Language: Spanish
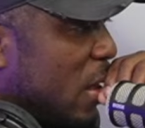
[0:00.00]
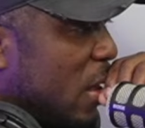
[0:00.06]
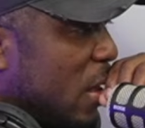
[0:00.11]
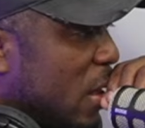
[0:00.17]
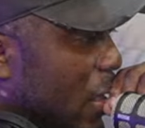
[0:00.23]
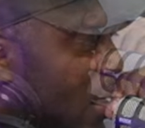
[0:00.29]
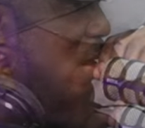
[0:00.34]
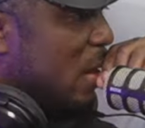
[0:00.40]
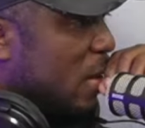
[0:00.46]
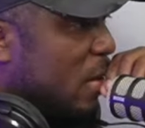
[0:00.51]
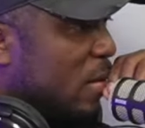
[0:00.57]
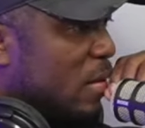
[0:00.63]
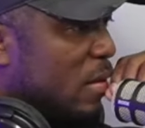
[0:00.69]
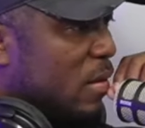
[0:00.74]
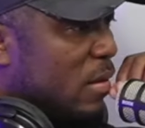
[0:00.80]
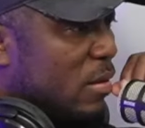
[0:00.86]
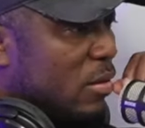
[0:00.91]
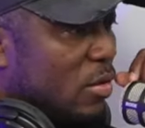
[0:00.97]
que,
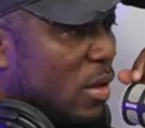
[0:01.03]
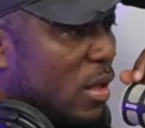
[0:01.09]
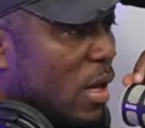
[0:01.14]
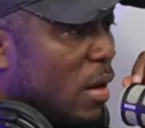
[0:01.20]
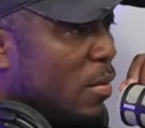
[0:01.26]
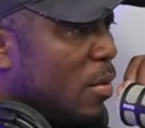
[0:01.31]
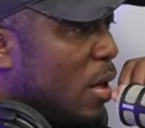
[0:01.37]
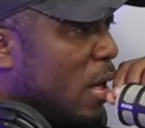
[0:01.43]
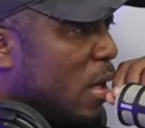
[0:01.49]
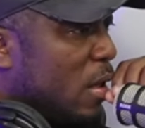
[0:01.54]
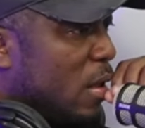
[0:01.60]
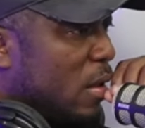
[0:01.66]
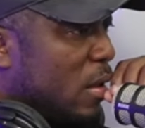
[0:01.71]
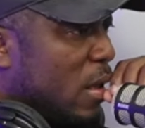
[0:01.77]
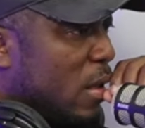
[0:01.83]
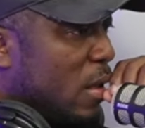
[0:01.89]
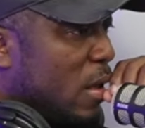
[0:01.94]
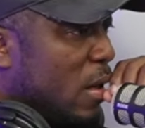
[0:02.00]
suena bien y
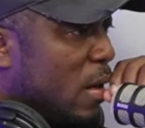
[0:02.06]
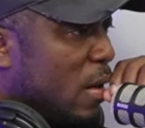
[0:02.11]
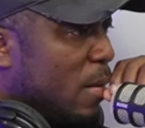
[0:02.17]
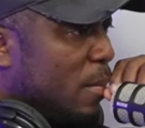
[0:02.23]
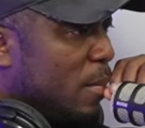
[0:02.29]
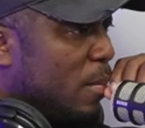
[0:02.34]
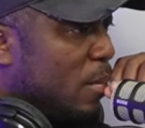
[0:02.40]
tiene